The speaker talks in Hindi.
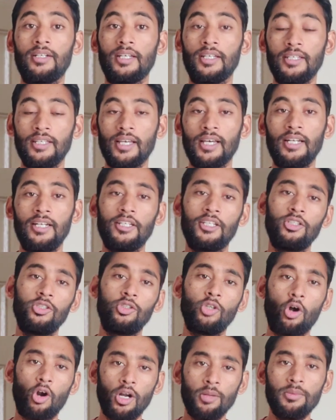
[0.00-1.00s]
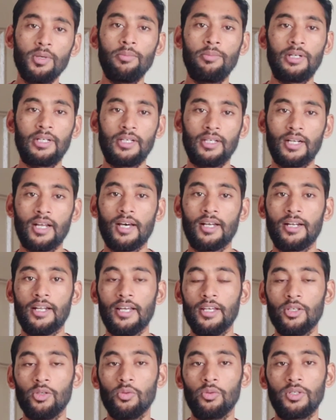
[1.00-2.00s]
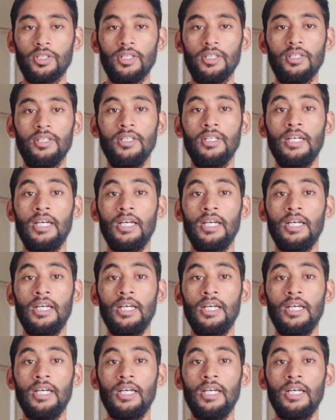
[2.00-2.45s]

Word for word: नहीं है लेकिन दौड़ में बरकरार है क्योंकि